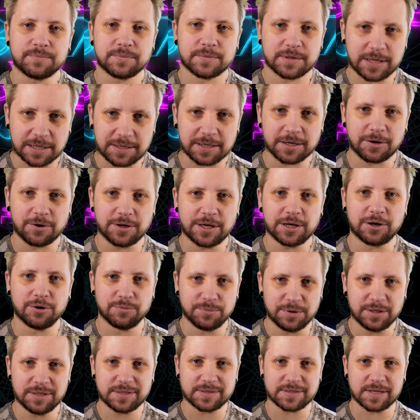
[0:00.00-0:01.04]
dlatego jego
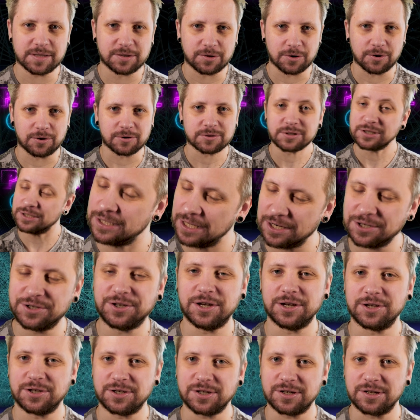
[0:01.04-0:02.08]
miejsce to
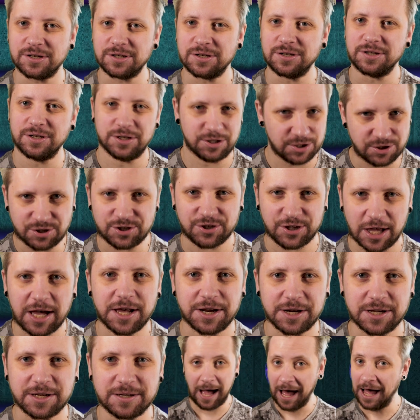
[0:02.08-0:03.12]
40 i
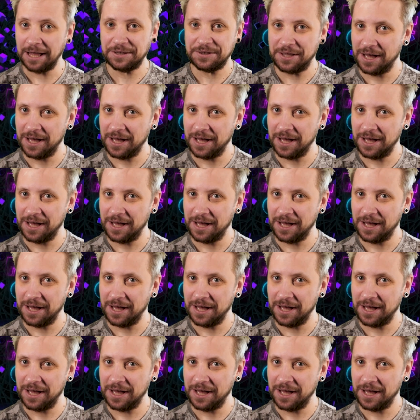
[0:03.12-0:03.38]
4, a